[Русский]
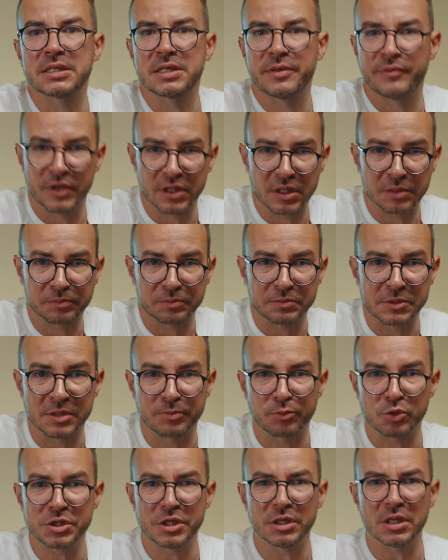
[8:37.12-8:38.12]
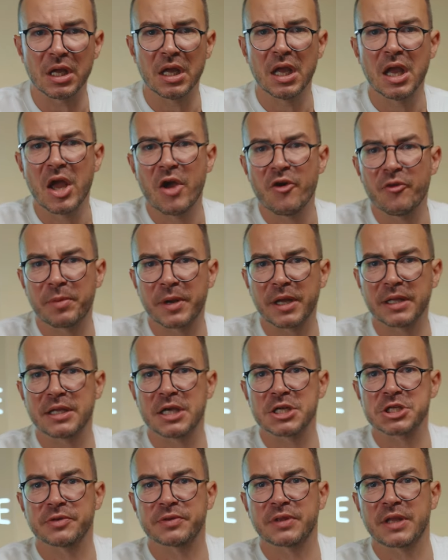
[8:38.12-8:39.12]
Development запустила в
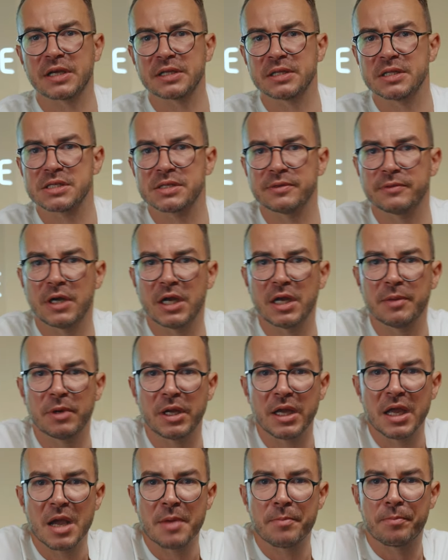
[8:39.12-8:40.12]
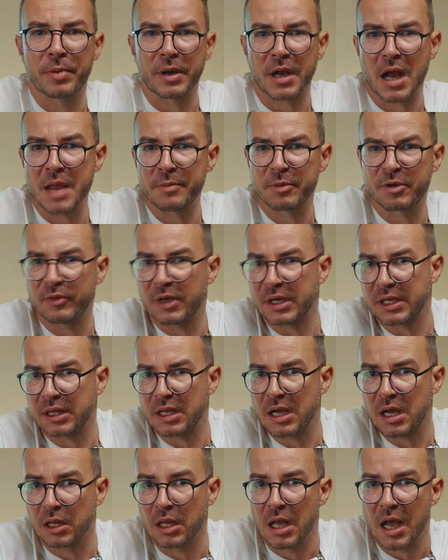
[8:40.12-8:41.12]
продажу так называемый Prime
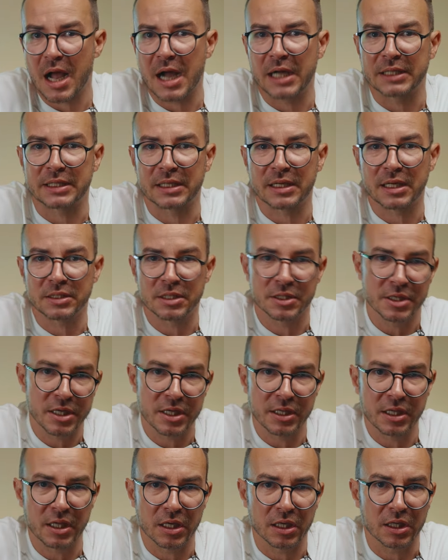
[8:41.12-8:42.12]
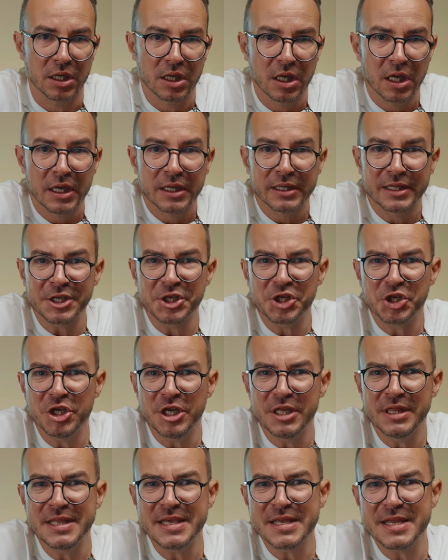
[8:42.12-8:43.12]
квартал Отрада на реке,
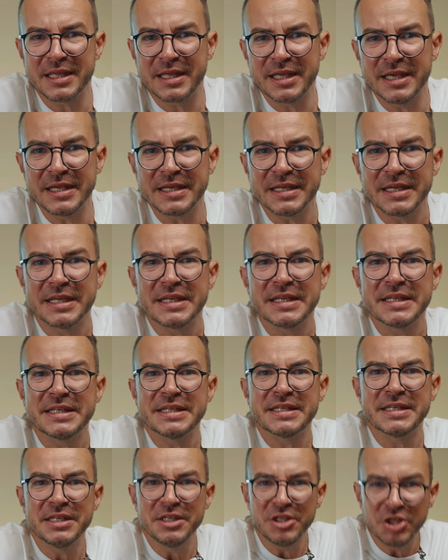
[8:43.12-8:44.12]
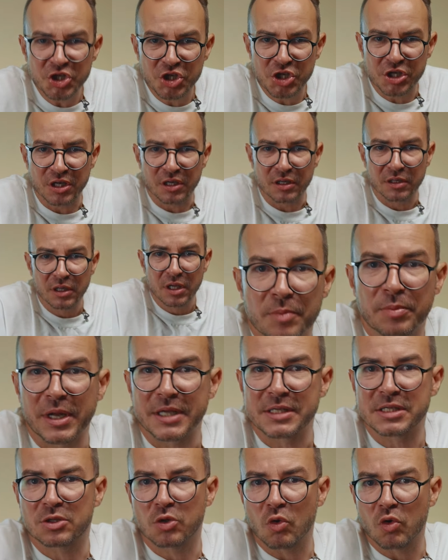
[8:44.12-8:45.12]
точнее на реке Синичка,
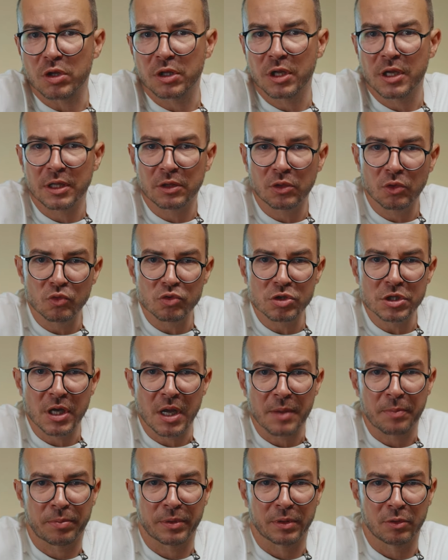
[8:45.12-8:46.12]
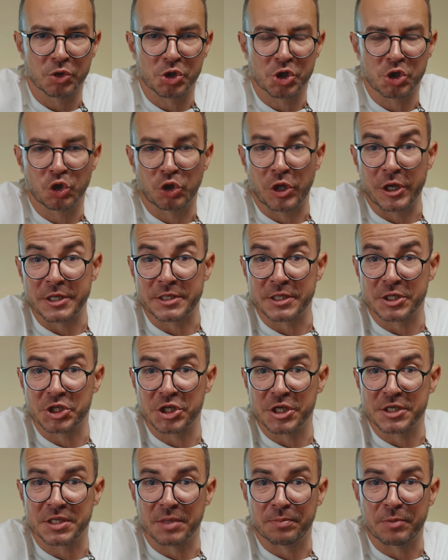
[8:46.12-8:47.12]
Просторная однушка площадью
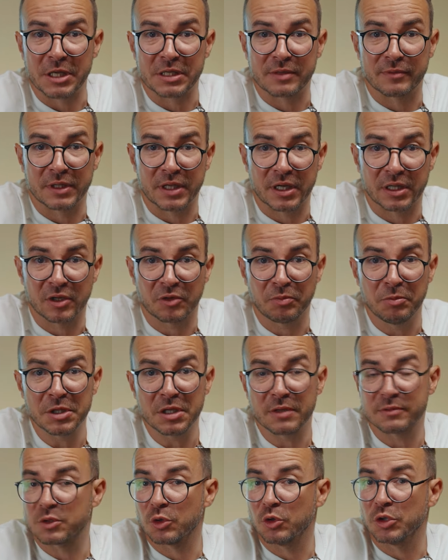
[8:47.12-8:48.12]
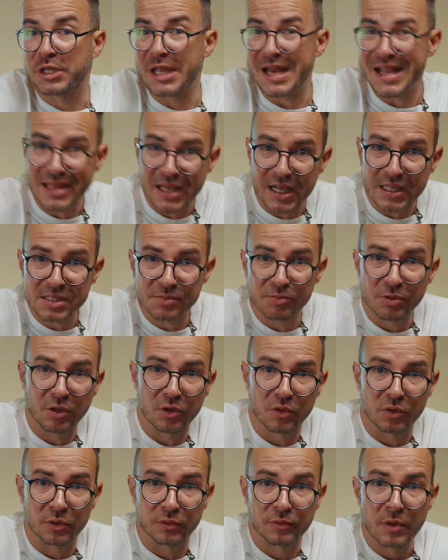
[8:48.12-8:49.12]
36,5 квадратных метров стоит 13
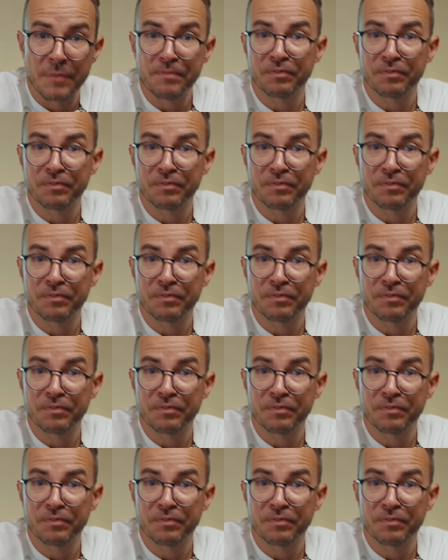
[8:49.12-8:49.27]
миллионов.